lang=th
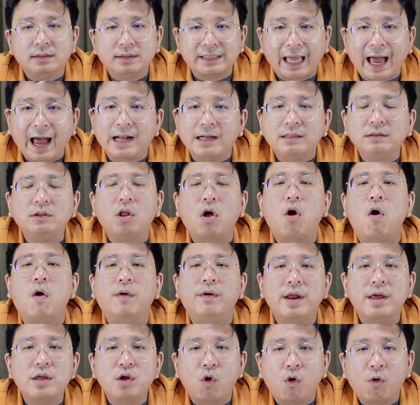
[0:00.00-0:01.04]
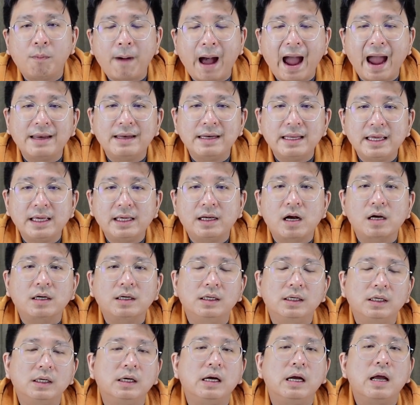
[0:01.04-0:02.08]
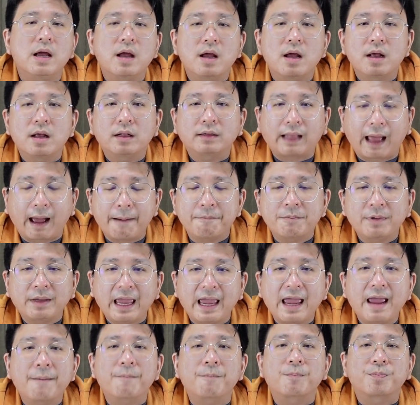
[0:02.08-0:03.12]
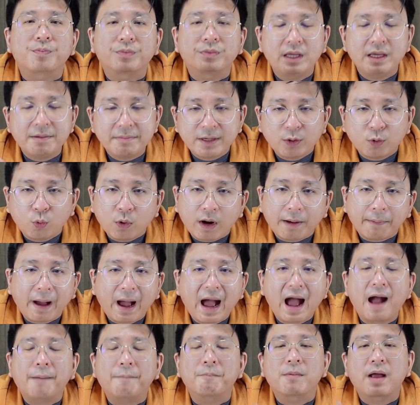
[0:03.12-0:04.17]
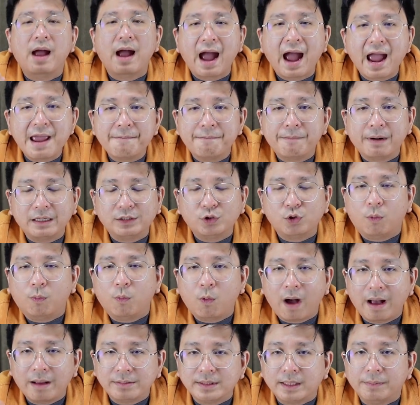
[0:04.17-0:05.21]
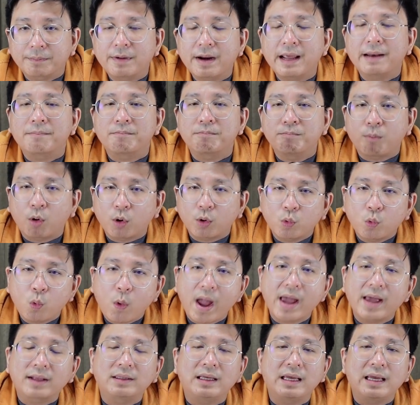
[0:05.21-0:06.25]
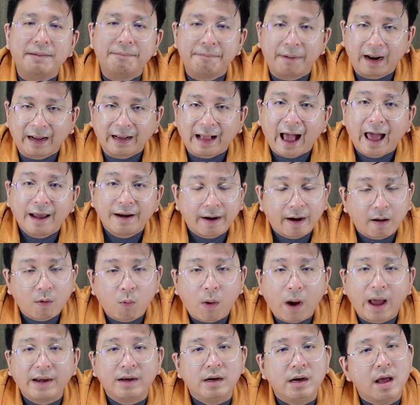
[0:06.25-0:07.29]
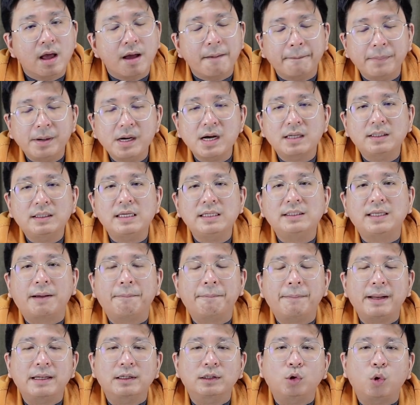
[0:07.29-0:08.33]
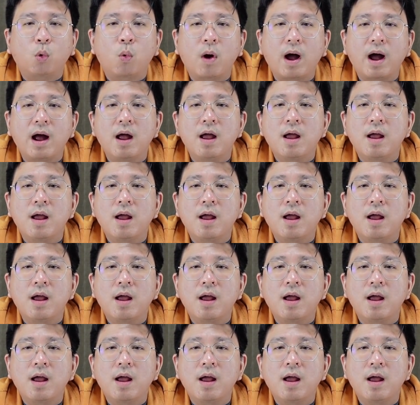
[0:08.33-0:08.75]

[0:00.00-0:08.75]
สารต่อนโยบายนี้ก็คือทำเกมที่มีคุณภาพให้ประสบความสำเร็จบนเวทีประกาศรางวัล เพื่อที่จะเป็นตัว